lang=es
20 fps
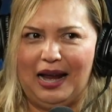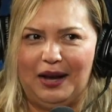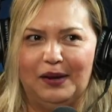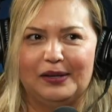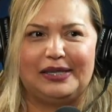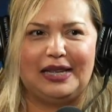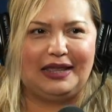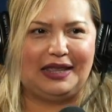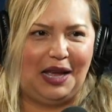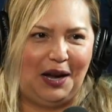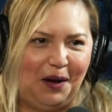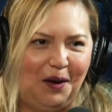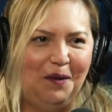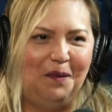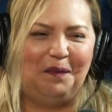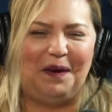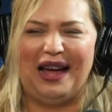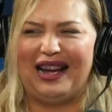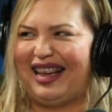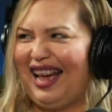Nos
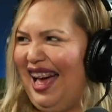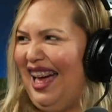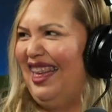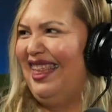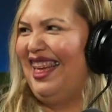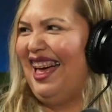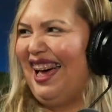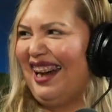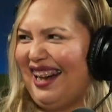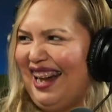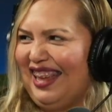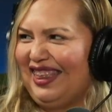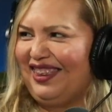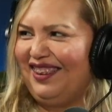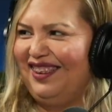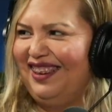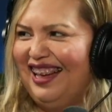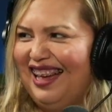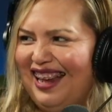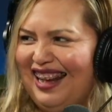interrumpa cada
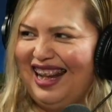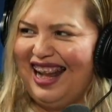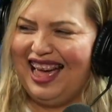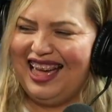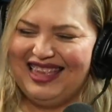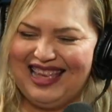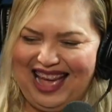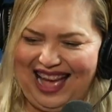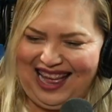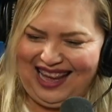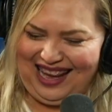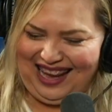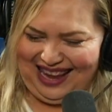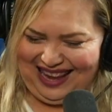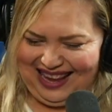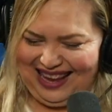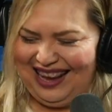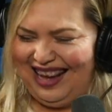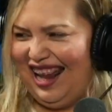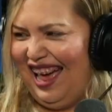rato. La Jenny,
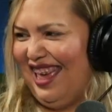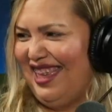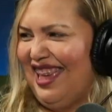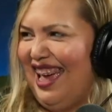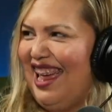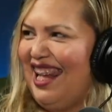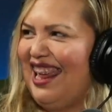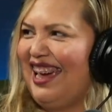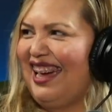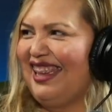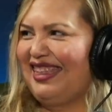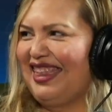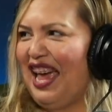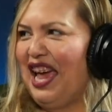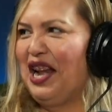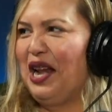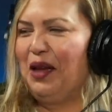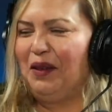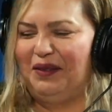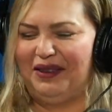la Jenny. Me ha
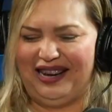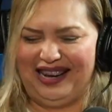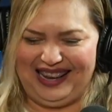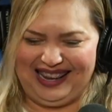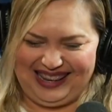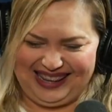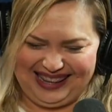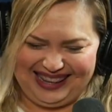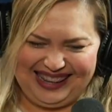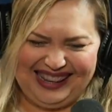saludado.